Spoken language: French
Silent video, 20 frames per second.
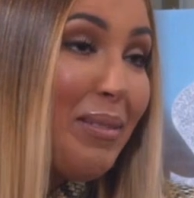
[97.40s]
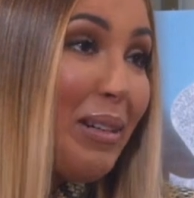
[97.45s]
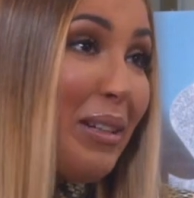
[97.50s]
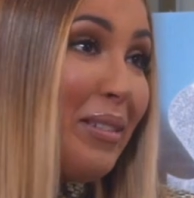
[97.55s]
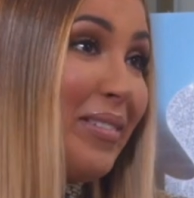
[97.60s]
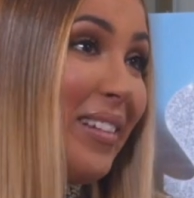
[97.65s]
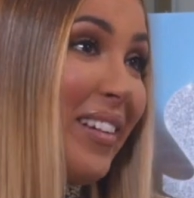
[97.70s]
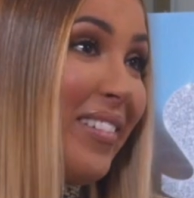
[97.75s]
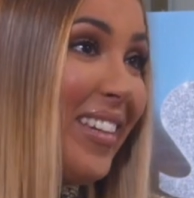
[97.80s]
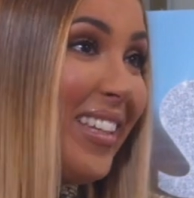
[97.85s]
bah,
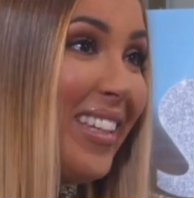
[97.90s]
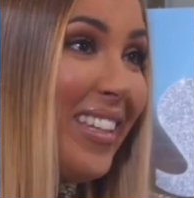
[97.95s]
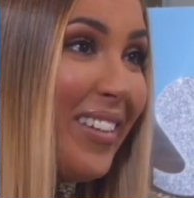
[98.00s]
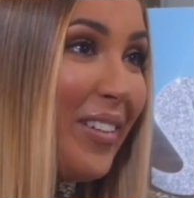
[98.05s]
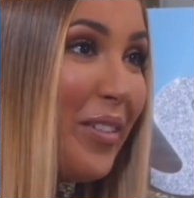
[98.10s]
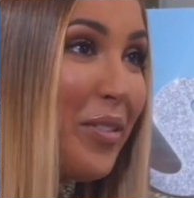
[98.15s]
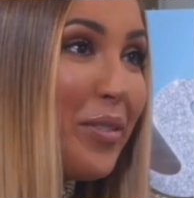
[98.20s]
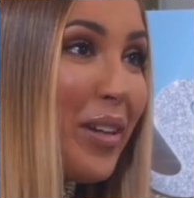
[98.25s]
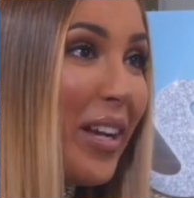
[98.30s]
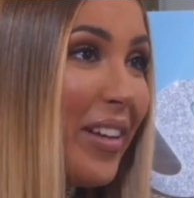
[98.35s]
On fait
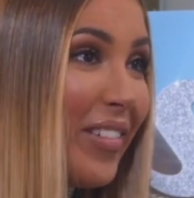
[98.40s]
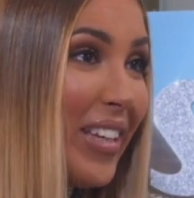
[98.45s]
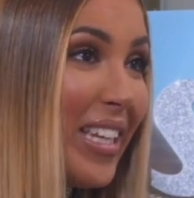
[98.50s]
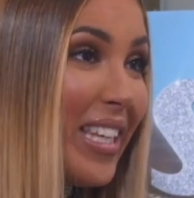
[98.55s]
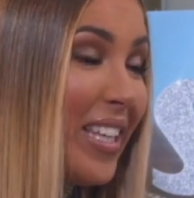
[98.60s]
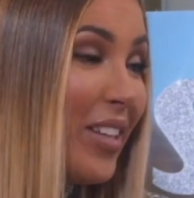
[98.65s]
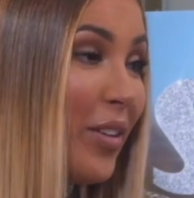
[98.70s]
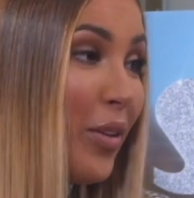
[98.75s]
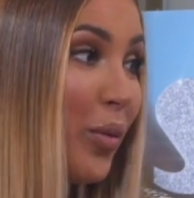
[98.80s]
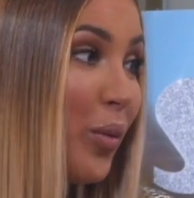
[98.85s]
avec. On fait
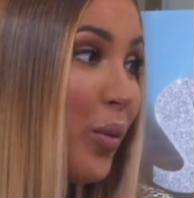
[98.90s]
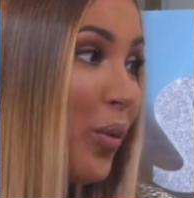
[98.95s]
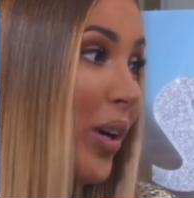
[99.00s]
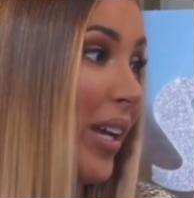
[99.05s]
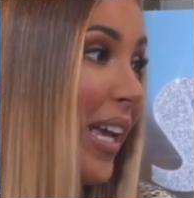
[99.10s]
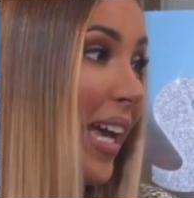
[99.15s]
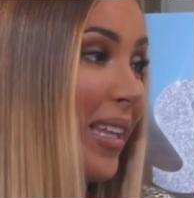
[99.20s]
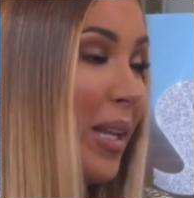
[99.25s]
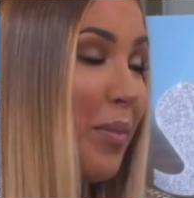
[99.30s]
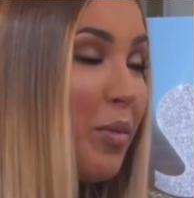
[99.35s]
avec et on
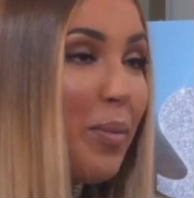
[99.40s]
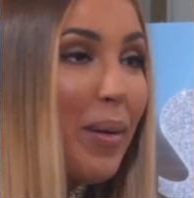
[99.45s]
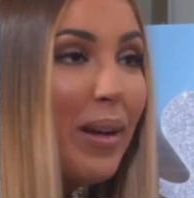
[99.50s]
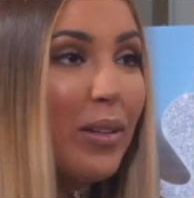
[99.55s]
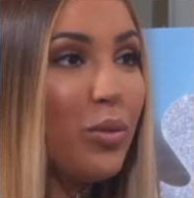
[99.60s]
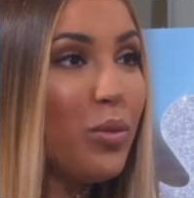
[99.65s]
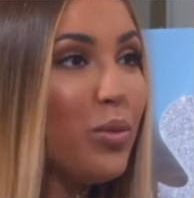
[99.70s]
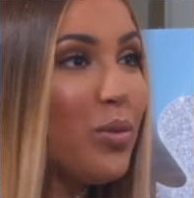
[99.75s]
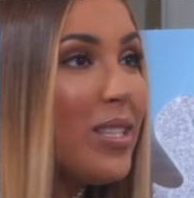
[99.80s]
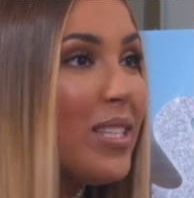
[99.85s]
regarde un peu
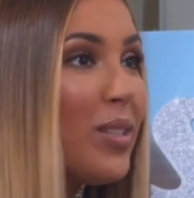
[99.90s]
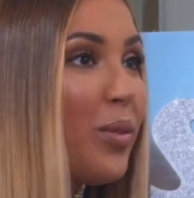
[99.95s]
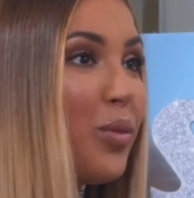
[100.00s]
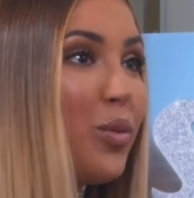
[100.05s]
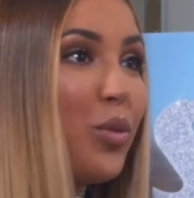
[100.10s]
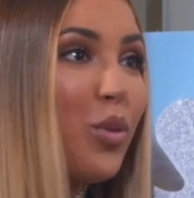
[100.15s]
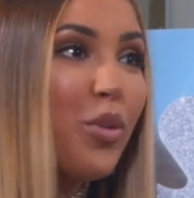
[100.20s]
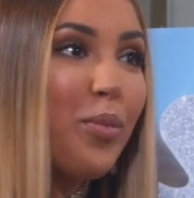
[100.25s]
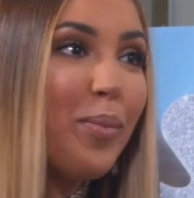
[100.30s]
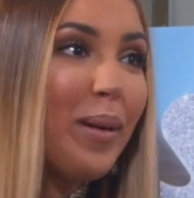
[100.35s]
partout. Si on
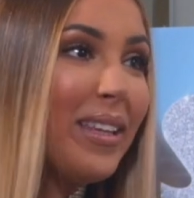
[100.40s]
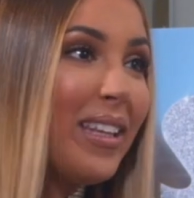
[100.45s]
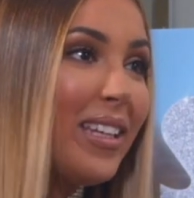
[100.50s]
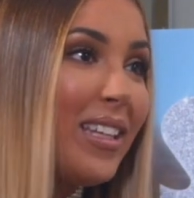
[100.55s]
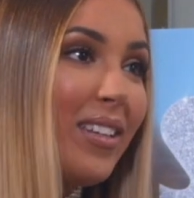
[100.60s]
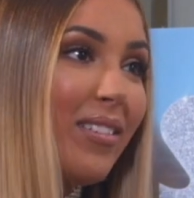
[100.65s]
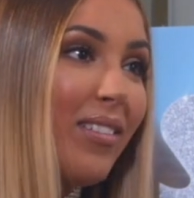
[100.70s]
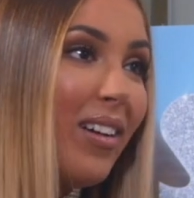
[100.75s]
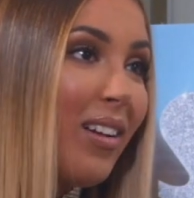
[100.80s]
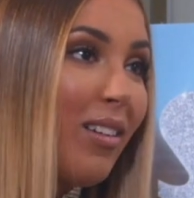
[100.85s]
ne trouve pas
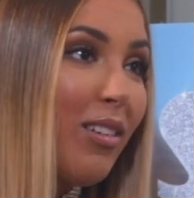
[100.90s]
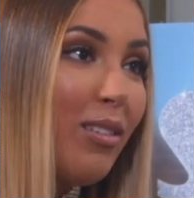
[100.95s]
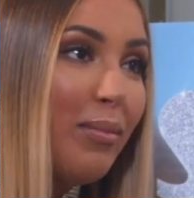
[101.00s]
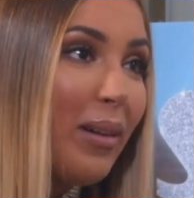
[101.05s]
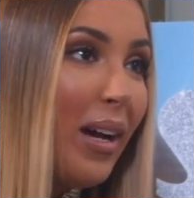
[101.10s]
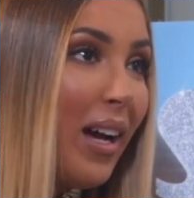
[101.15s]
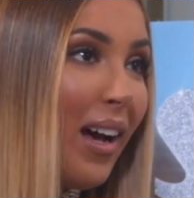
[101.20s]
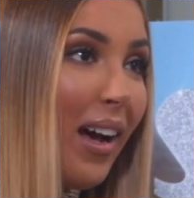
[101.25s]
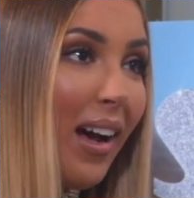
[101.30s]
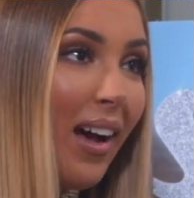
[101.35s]
d'équivalent,
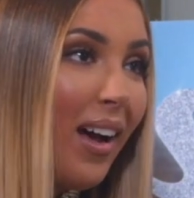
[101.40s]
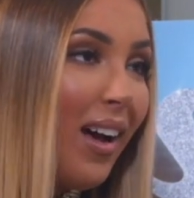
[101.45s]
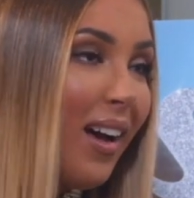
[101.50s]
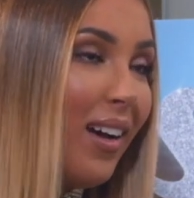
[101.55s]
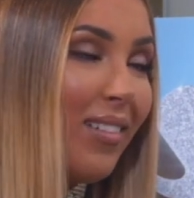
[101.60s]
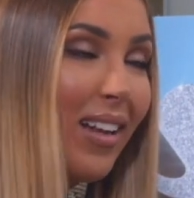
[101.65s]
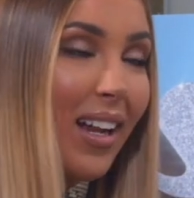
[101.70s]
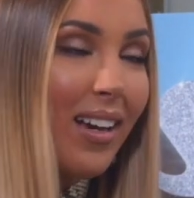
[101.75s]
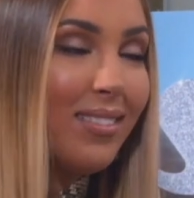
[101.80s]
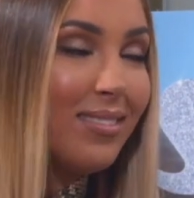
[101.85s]
bah
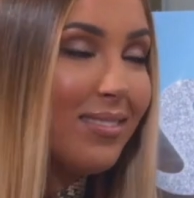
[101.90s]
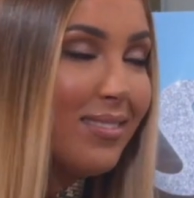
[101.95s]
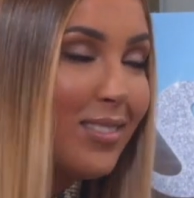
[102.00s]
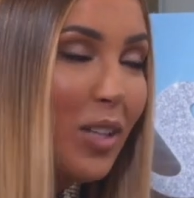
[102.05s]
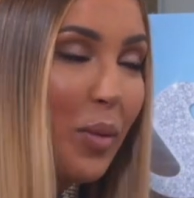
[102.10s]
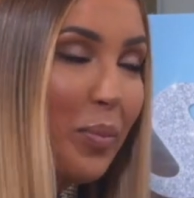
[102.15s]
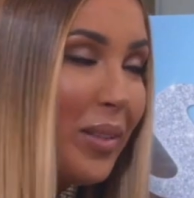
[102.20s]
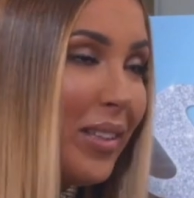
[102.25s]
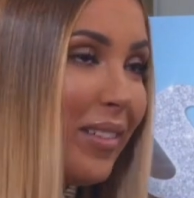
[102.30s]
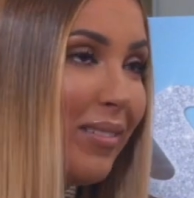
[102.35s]
voilà,
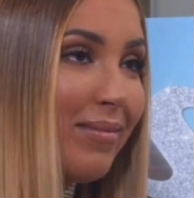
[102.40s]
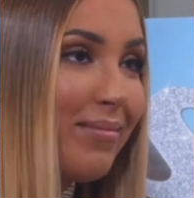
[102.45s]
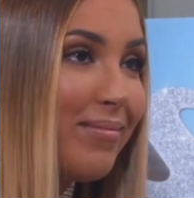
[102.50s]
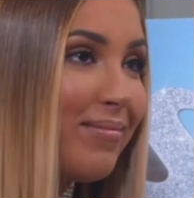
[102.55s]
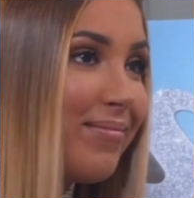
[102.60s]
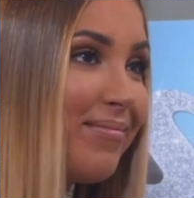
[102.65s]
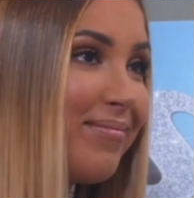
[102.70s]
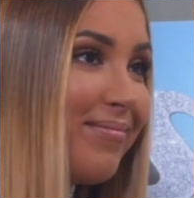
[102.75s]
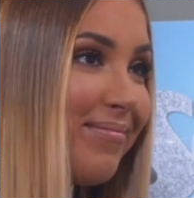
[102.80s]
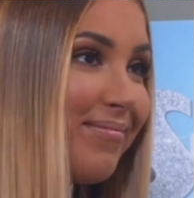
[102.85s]
tant pis.
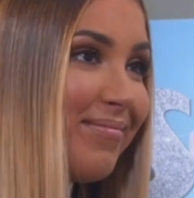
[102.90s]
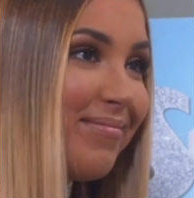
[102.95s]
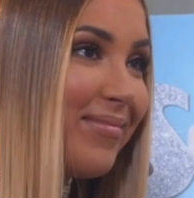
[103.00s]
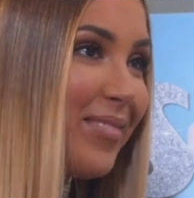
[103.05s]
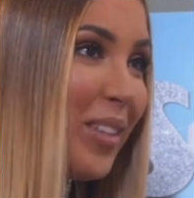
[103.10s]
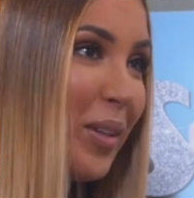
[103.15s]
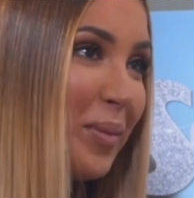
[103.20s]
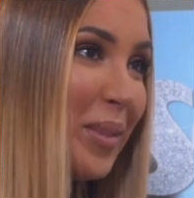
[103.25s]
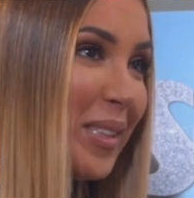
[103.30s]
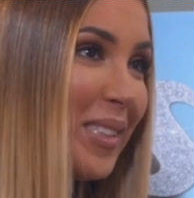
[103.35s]

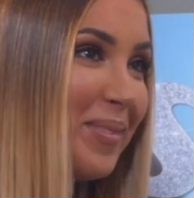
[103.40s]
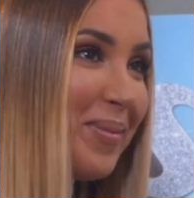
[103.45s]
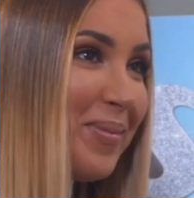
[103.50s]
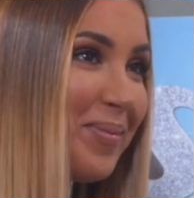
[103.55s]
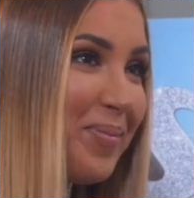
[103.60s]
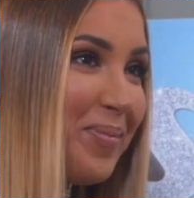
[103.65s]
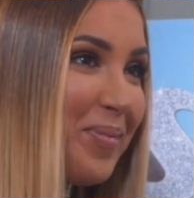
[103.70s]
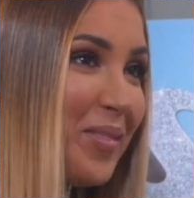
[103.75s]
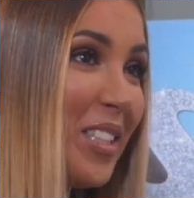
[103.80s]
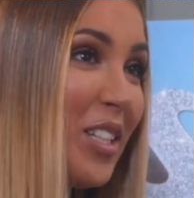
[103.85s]
Tant pis.
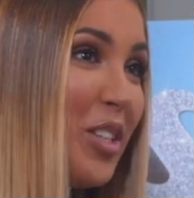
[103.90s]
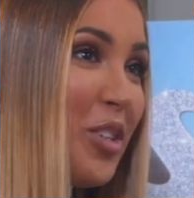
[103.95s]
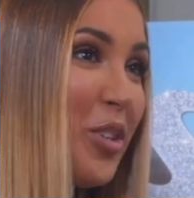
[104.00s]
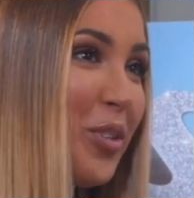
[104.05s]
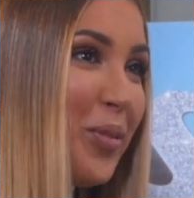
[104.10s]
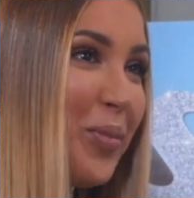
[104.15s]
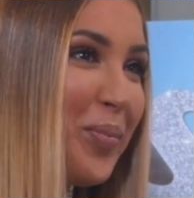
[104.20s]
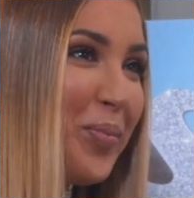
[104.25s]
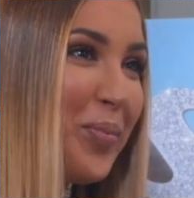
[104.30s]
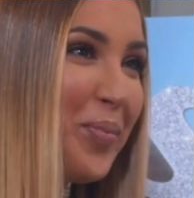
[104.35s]
C'est le
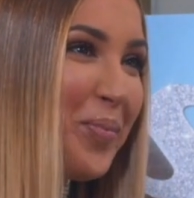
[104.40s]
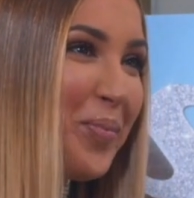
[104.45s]
jeu.